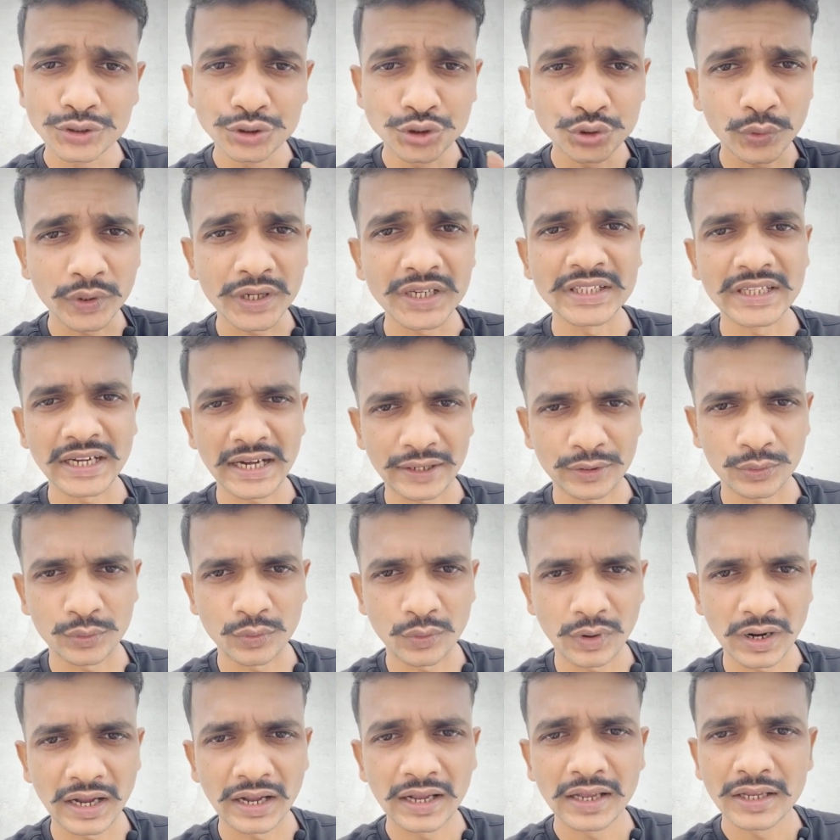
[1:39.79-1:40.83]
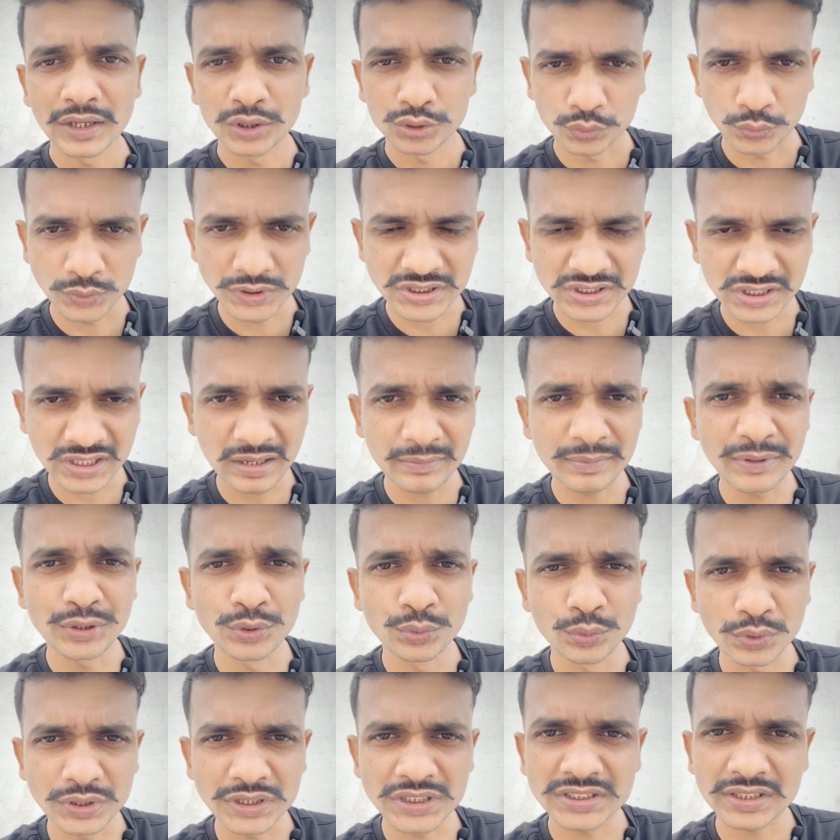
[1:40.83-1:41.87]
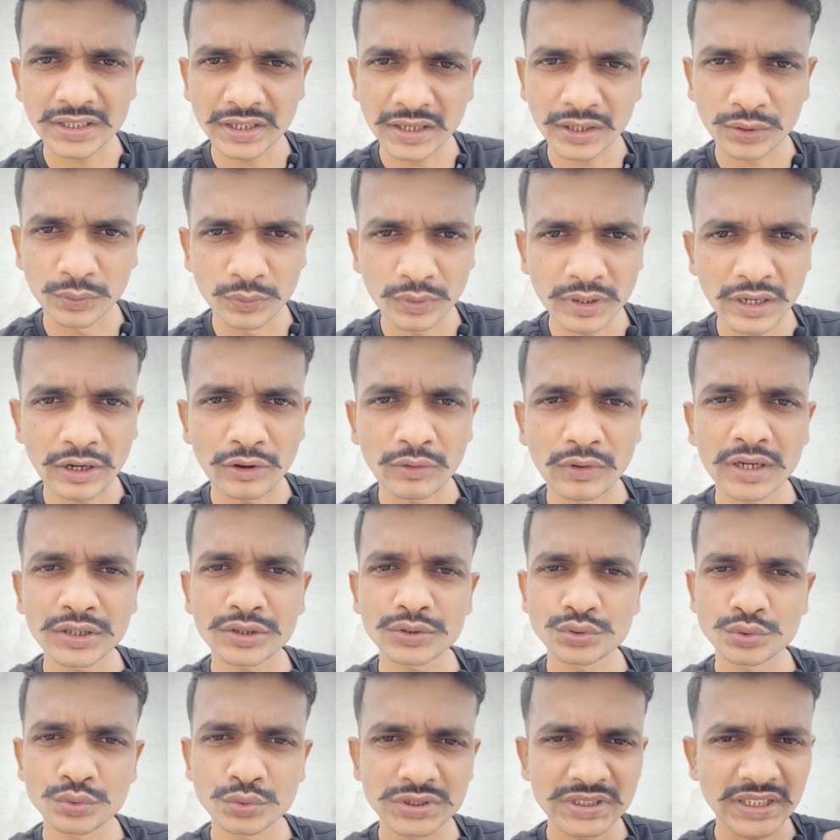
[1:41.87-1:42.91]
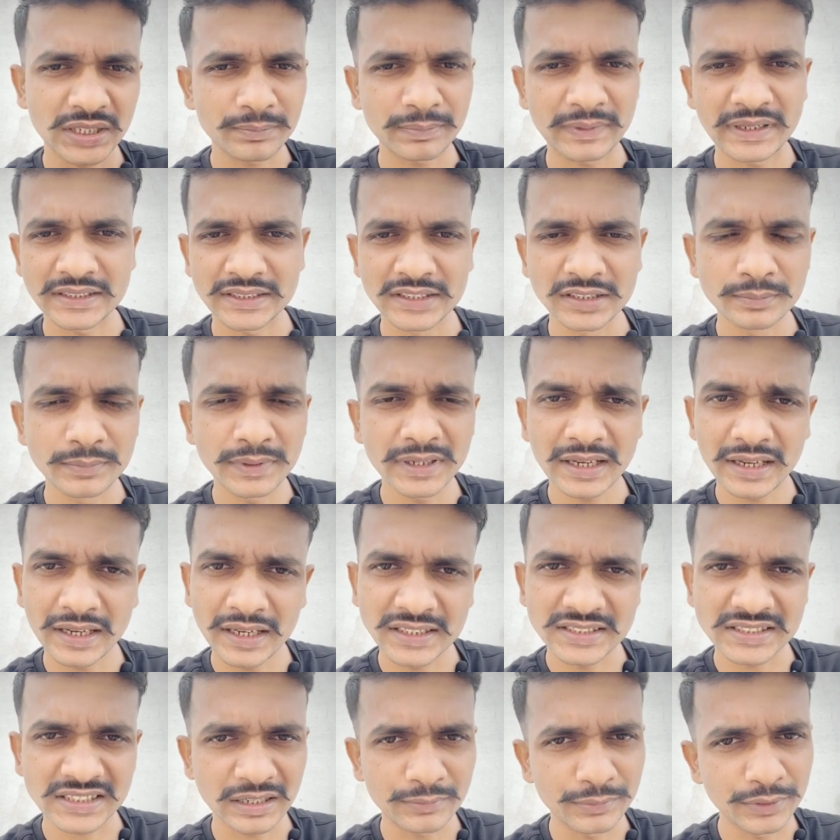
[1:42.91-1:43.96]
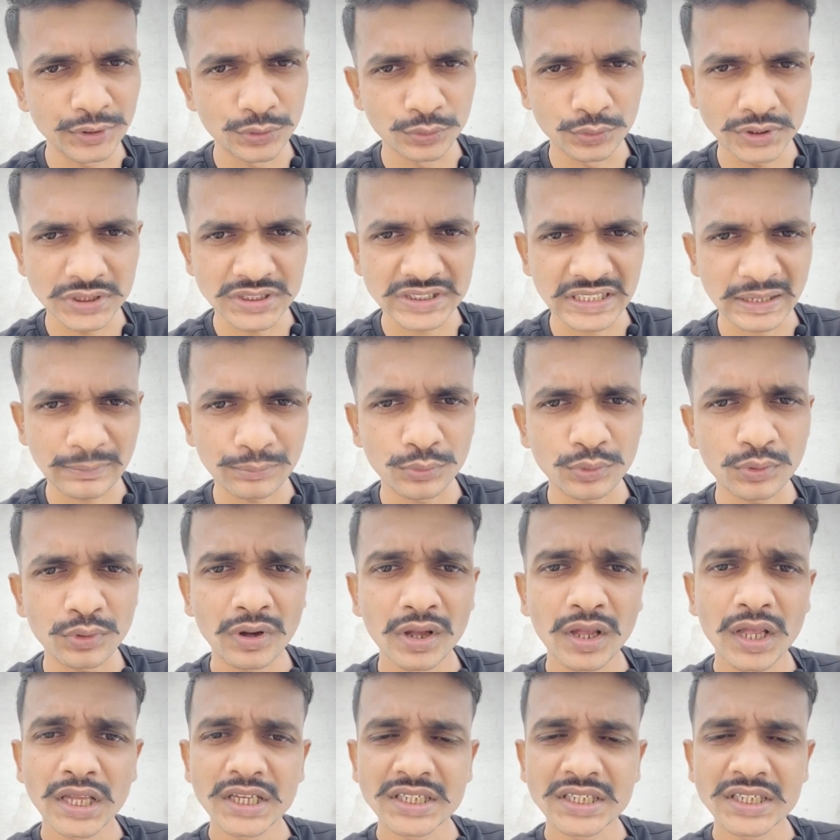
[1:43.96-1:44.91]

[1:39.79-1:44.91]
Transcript: योग्यदान होगा तो इसका भी नोटिस अगर होना होगा तो दो चार पाँच दिन में इसका भी नोटिस आपको